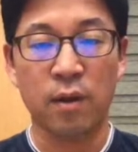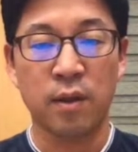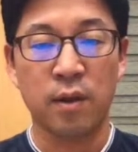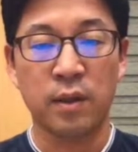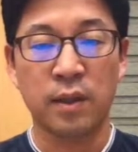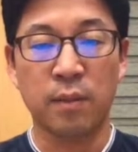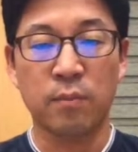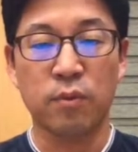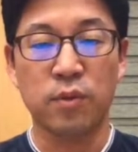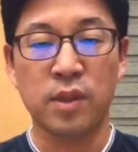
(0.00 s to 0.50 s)

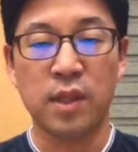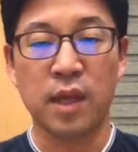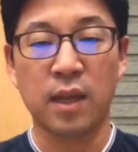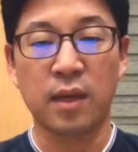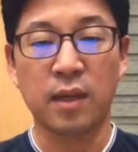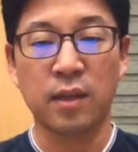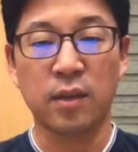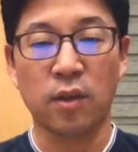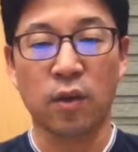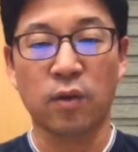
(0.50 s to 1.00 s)
근데
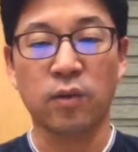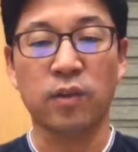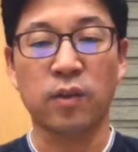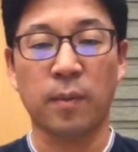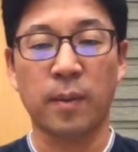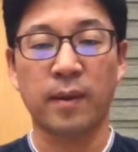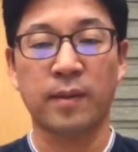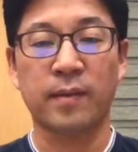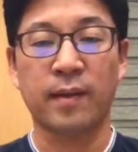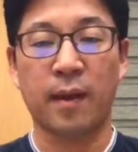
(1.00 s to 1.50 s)
문제는 여기서
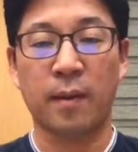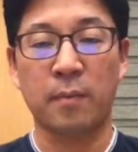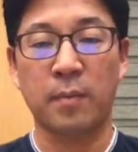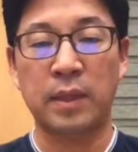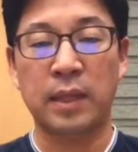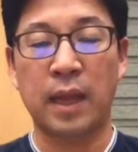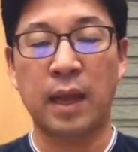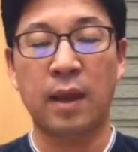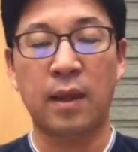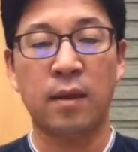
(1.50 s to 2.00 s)

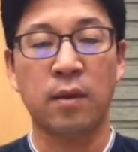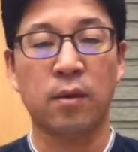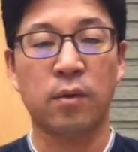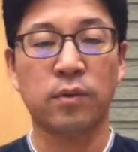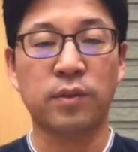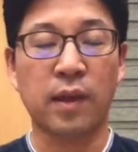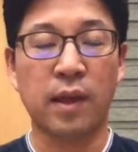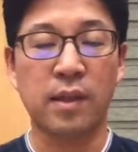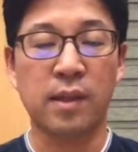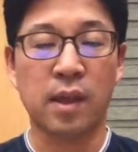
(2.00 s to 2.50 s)
발생합니다.
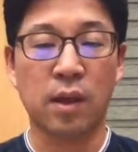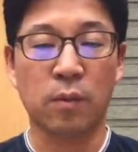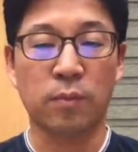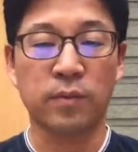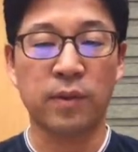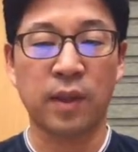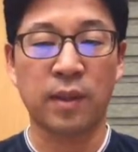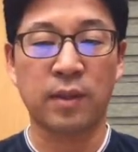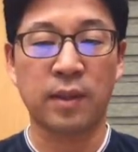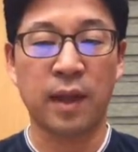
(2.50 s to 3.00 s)
코사인 제곱
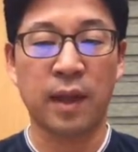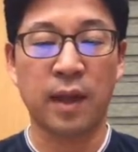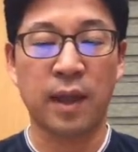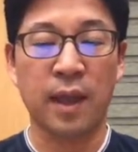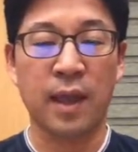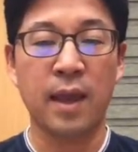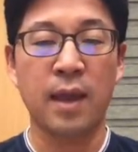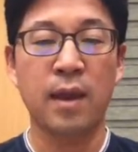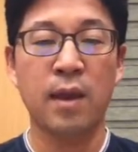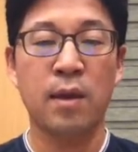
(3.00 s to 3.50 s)

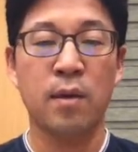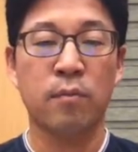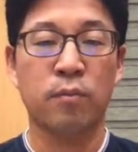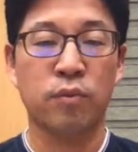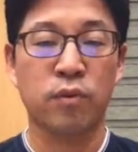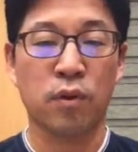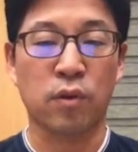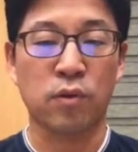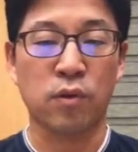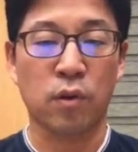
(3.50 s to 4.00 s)
세이타의
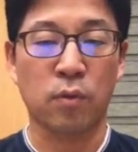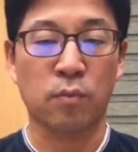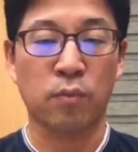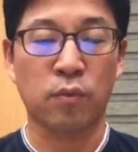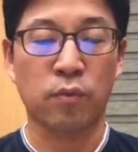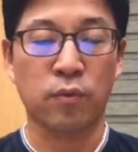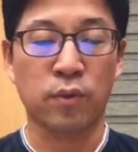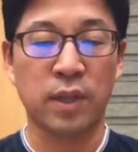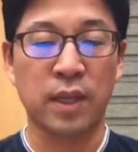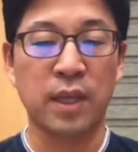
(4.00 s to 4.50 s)

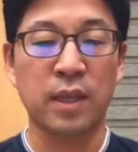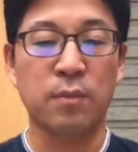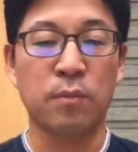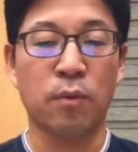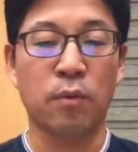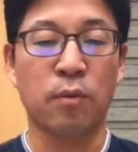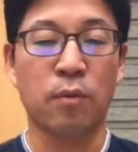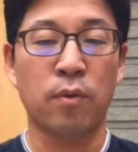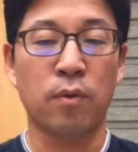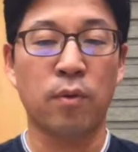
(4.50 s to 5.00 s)
부정적분이
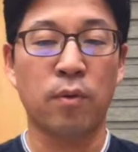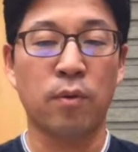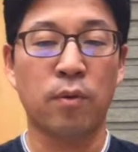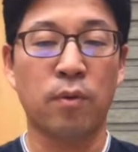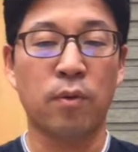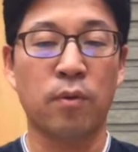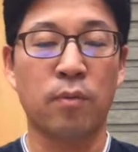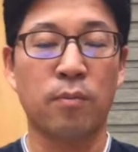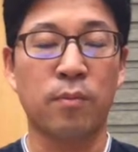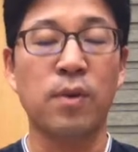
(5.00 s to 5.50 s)
뭐,
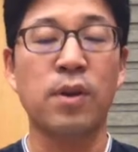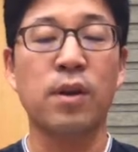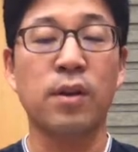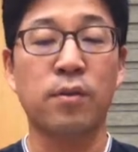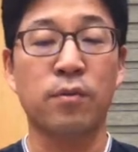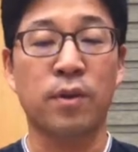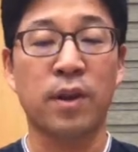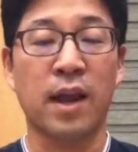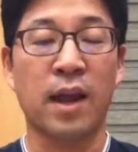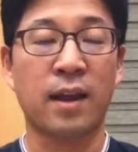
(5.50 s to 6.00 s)
을
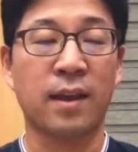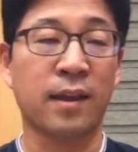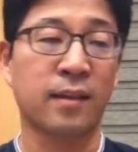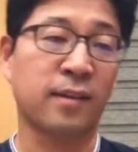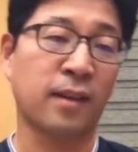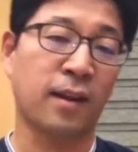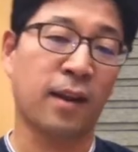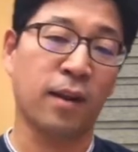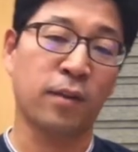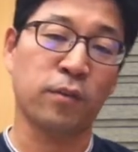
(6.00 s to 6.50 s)
우리가
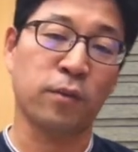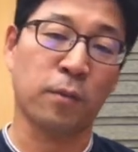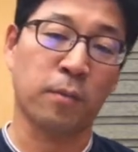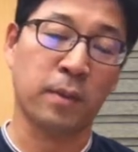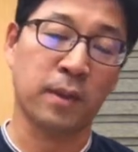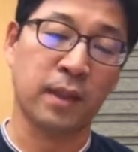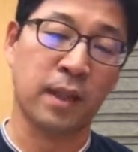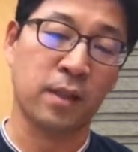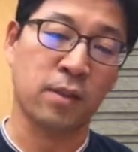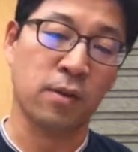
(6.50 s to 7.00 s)
계산할 수
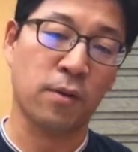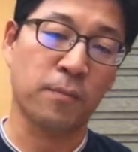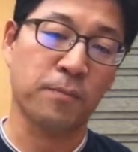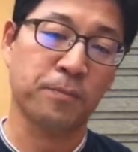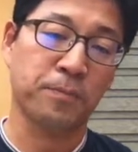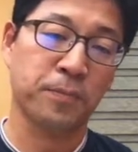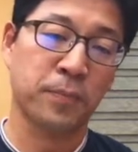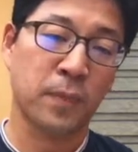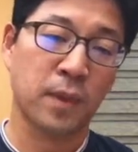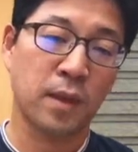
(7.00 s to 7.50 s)
없게 되죠.
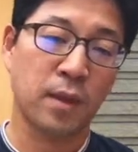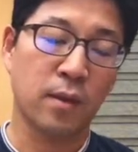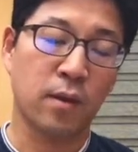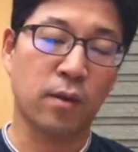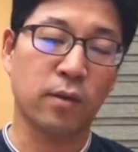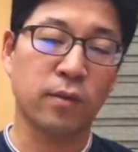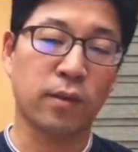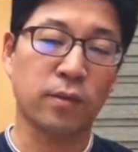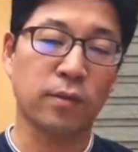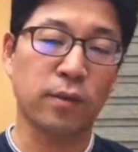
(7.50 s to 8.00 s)

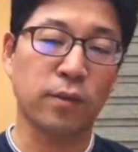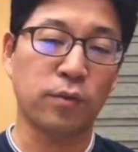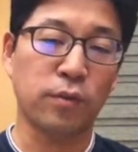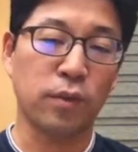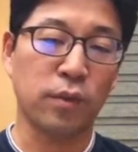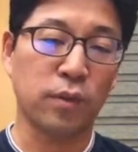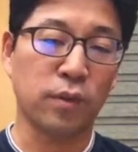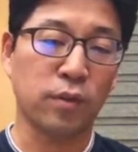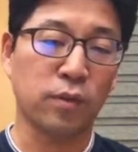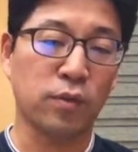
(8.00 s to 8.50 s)
여기서 쓸 수
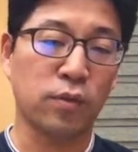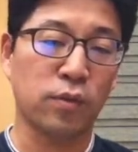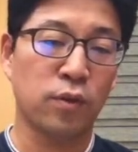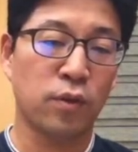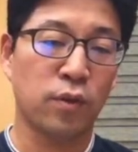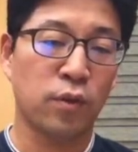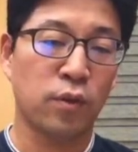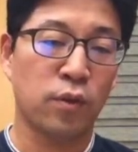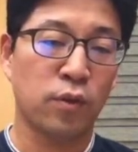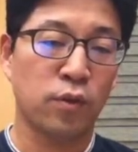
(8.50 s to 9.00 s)

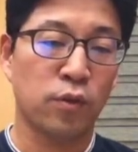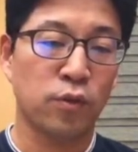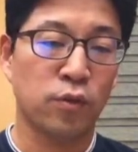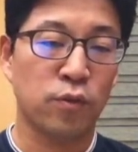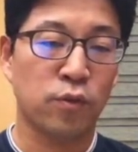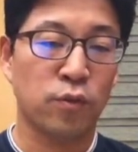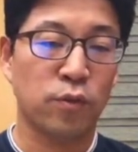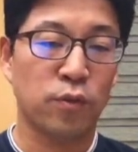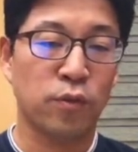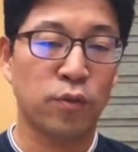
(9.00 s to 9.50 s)
있는
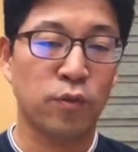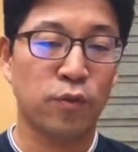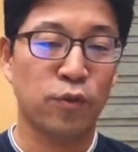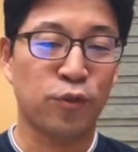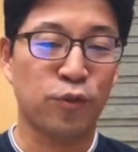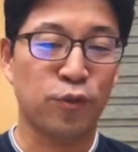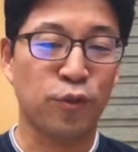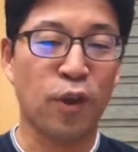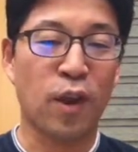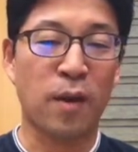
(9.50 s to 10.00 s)

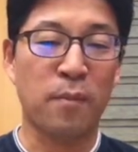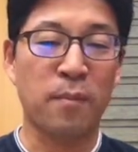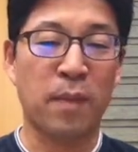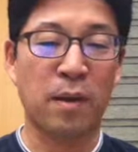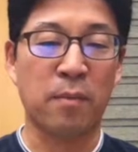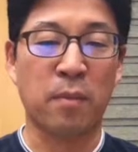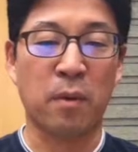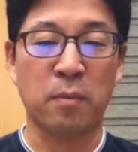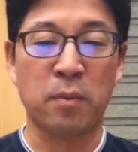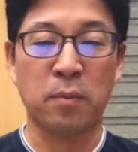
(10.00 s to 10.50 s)
중요한
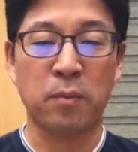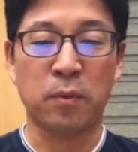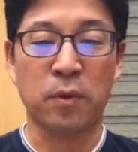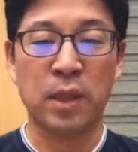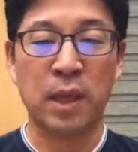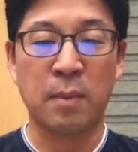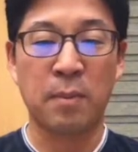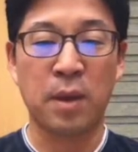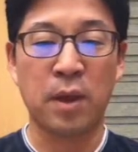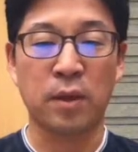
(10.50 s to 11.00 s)
방법은
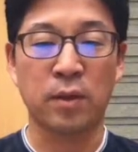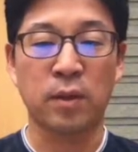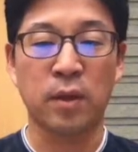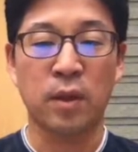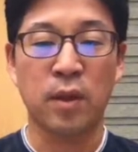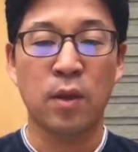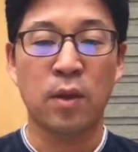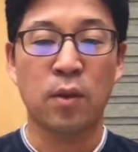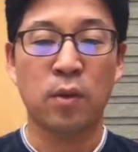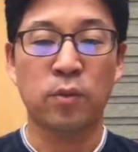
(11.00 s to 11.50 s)

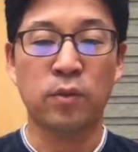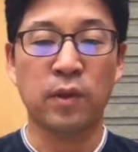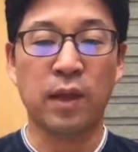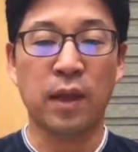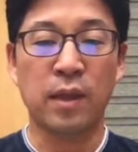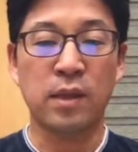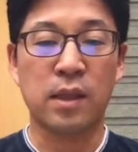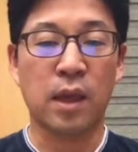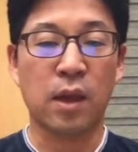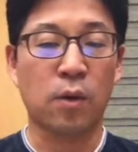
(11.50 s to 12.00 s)
뭐냐면
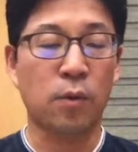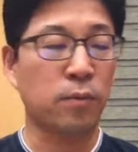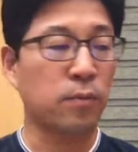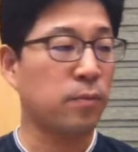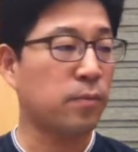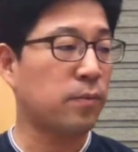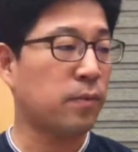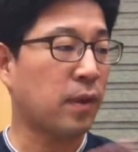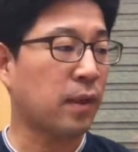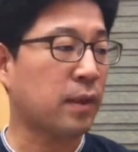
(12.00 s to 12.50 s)
코사인
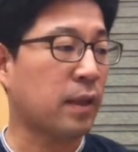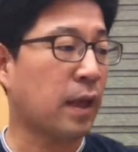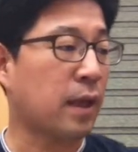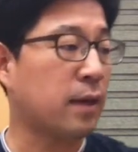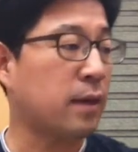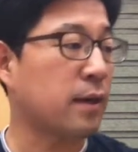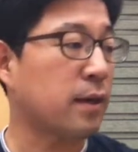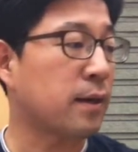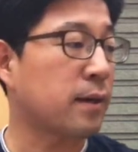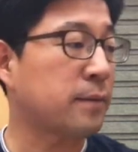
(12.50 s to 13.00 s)
제곱
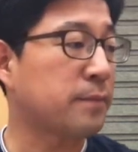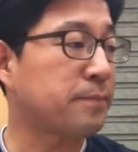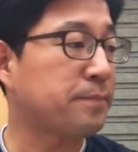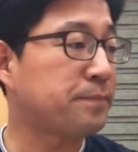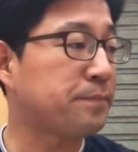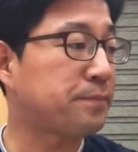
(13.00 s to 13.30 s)
세타를